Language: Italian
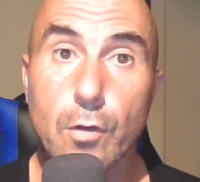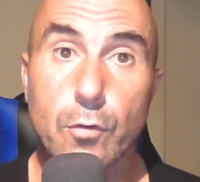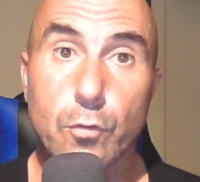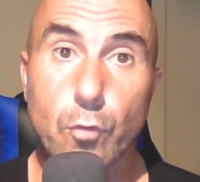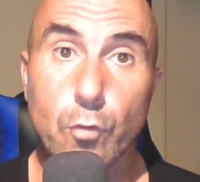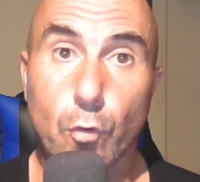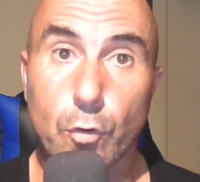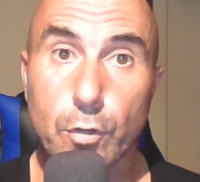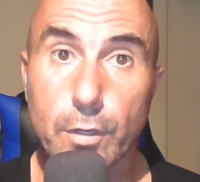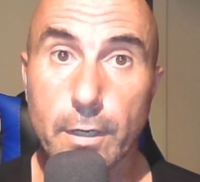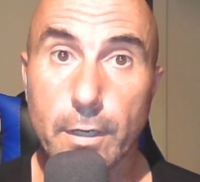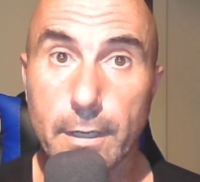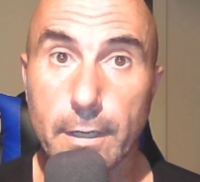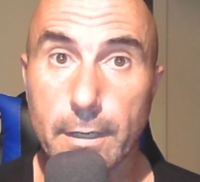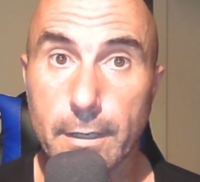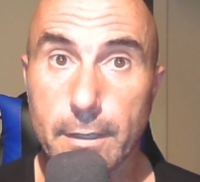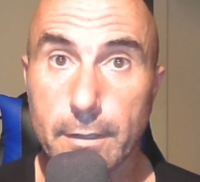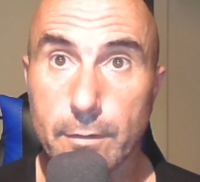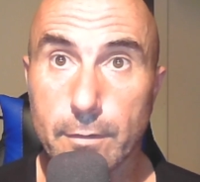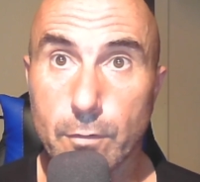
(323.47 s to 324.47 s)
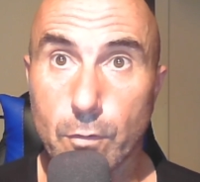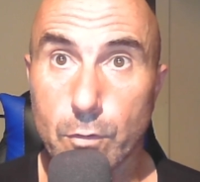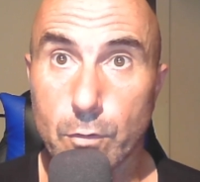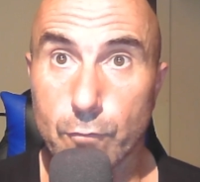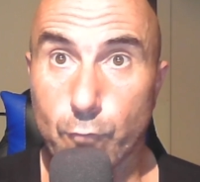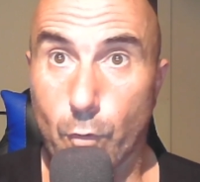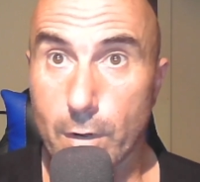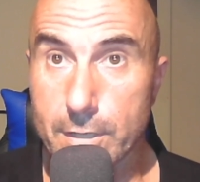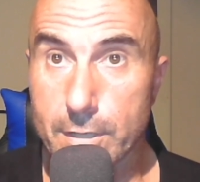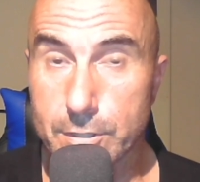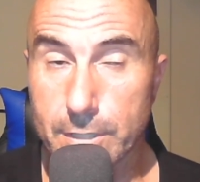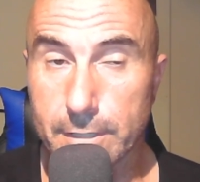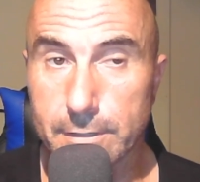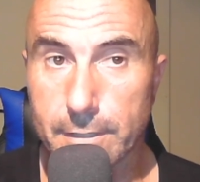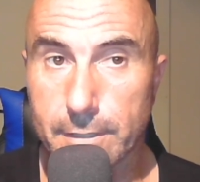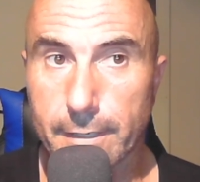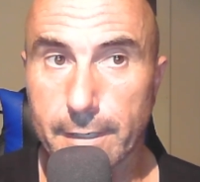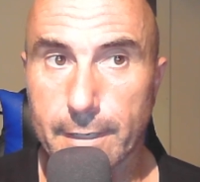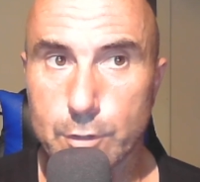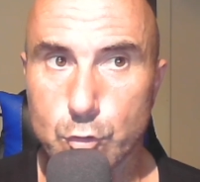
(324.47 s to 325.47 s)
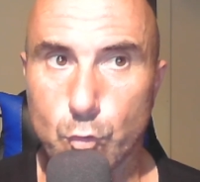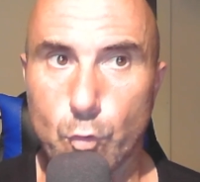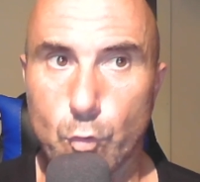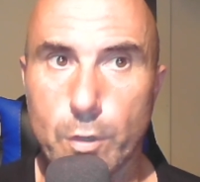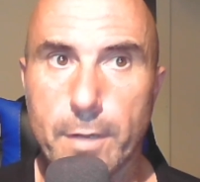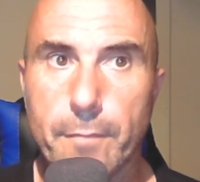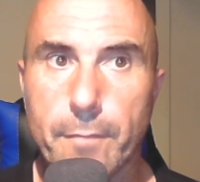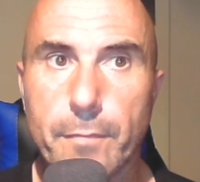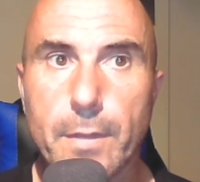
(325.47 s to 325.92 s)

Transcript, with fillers: non, non, vuole sentire ragione